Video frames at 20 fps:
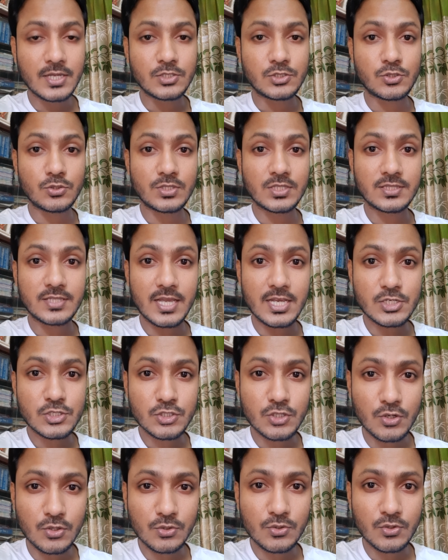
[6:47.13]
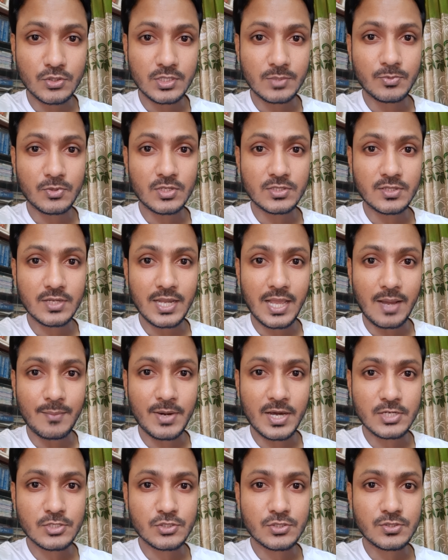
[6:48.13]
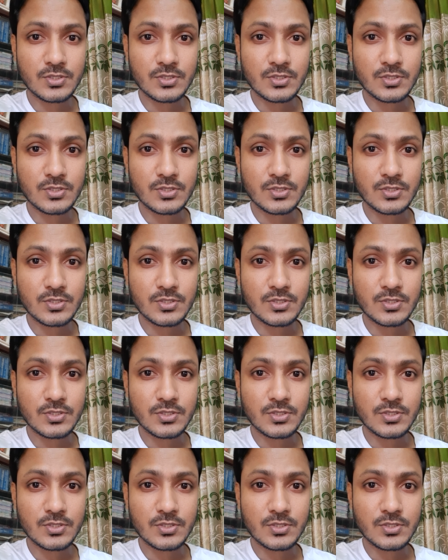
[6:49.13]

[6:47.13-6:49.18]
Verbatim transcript: যদি দেশ সংকটে পড়ে তাহলে আমার